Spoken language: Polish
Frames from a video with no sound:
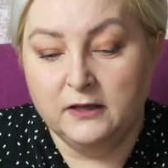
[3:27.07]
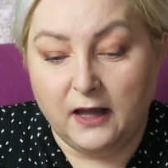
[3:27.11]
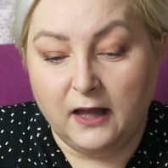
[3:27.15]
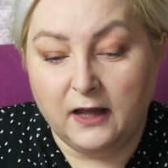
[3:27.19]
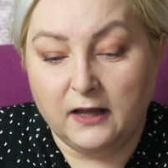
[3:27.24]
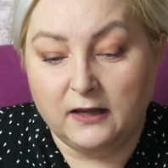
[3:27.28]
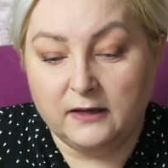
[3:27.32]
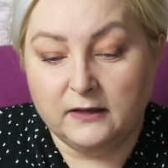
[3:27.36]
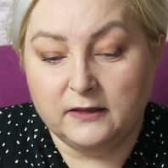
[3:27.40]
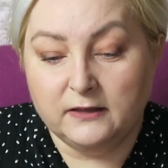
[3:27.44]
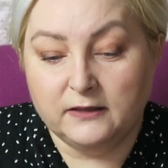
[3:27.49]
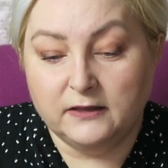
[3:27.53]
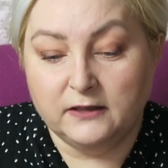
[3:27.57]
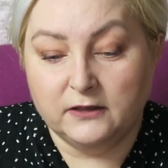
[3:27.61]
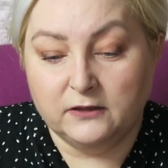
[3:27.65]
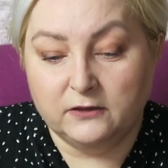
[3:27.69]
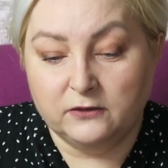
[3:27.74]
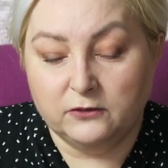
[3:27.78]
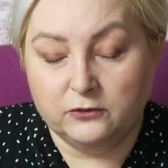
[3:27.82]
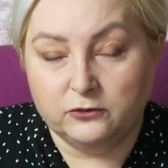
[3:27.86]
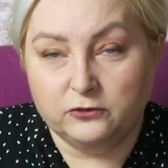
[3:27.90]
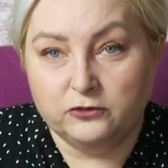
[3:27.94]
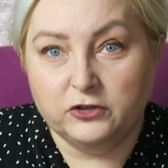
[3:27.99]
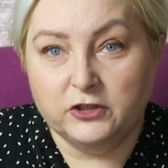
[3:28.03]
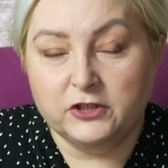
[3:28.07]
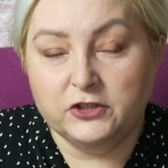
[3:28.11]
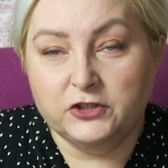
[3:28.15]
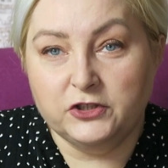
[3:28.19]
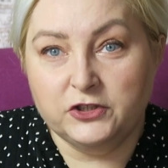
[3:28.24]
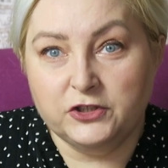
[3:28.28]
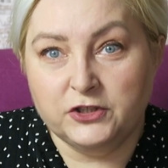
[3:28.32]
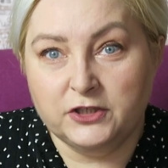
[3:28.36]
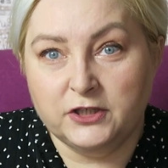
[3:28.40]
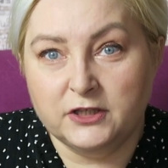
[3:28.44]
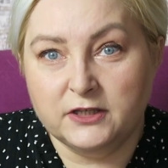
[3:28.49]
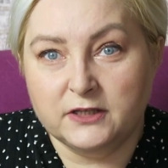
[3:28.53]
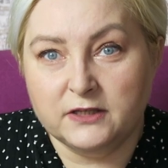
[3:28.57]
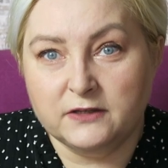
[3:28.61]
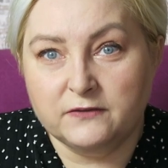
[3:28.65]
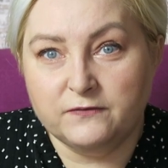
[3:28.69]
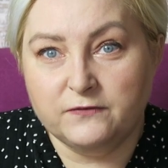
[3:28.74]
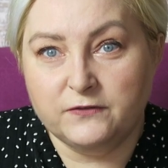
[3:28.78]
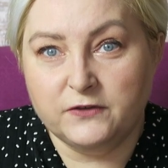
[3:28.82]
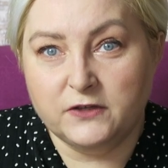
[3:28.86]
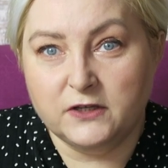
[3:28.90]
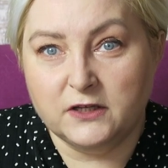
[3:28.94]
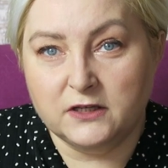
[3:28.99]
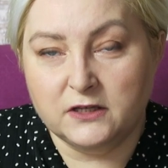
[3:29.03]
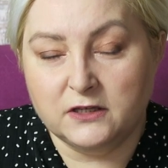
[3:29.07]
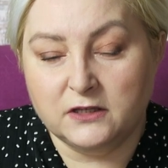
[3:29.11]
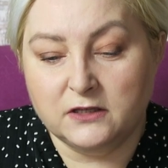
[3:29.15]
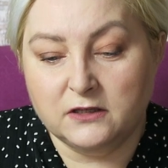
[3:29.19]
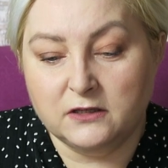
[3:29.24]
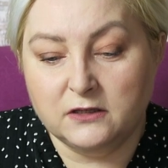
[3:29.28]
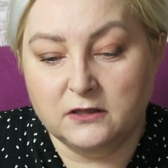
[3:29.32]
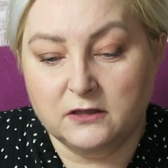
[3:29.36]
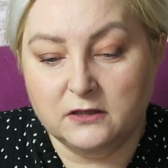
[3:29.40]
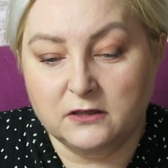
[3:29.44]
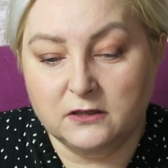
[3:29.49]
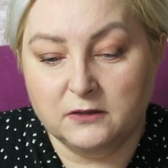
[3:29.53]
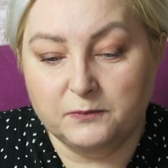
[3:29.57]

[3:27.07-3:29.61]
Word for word: ale jednocześnie w jej